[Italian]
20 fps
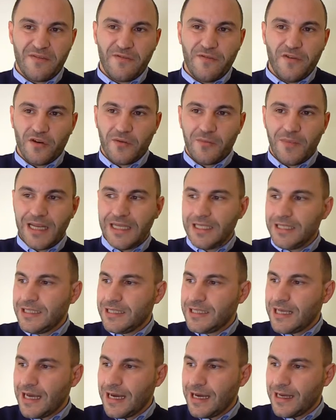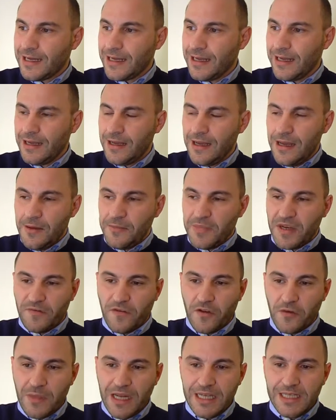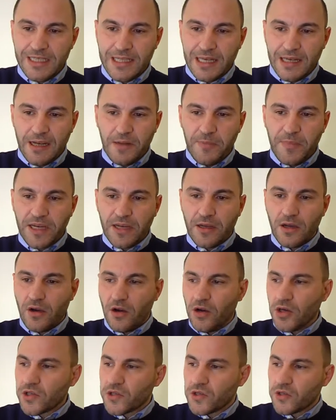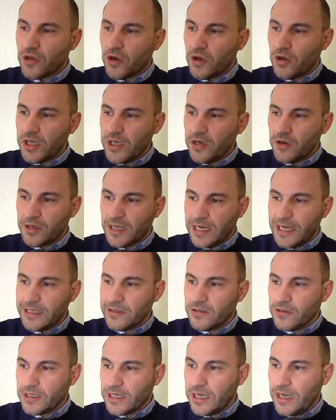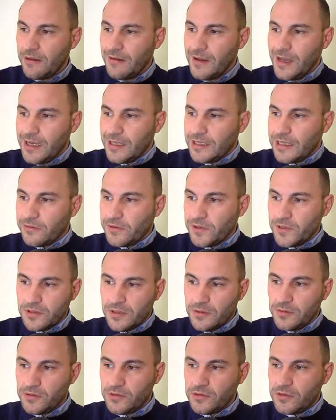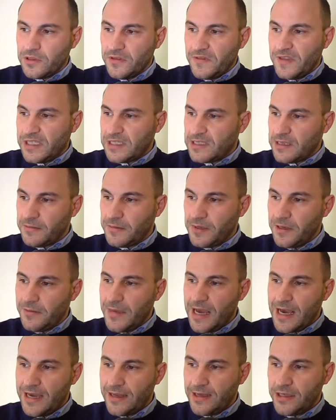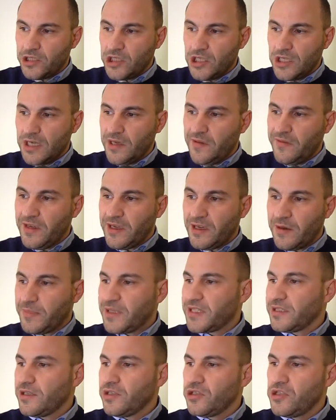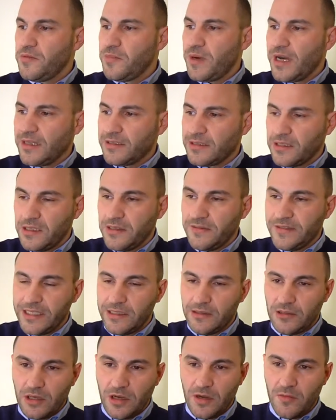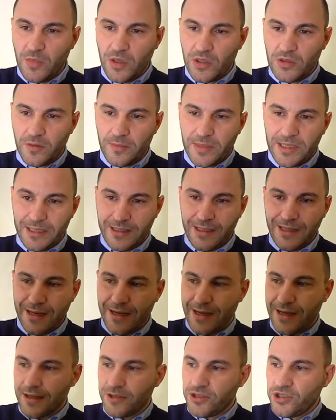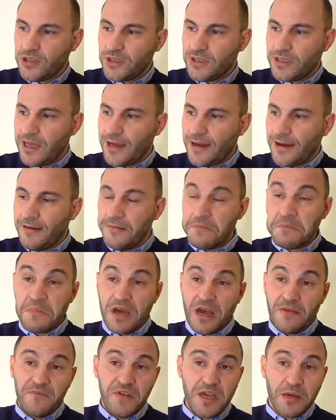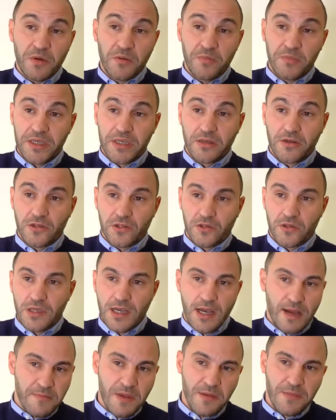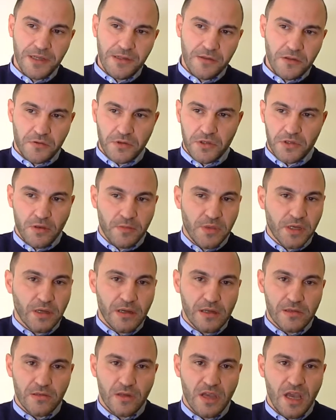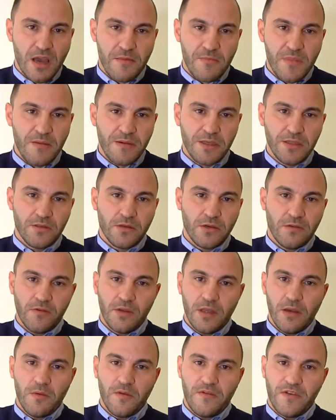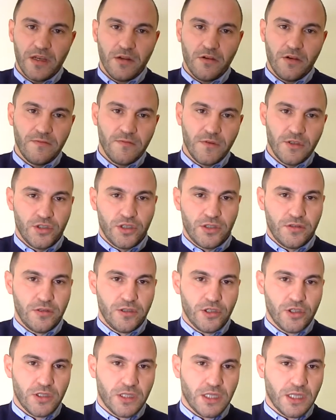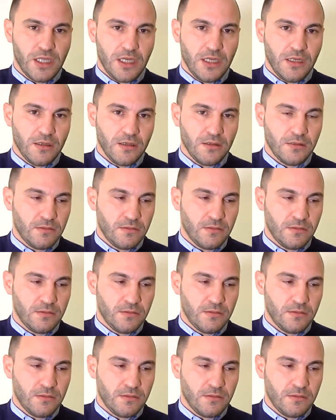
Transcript: formalizzare, per formalizzare, il percorso, io credo che da questo punto di vista primarie, civiche, partecipate diventino il modo per dire alla città abbiamo un percorso di cambiamento e questo percorso di cambiamento lo vogliamo fare coinvolgendo i cittadini.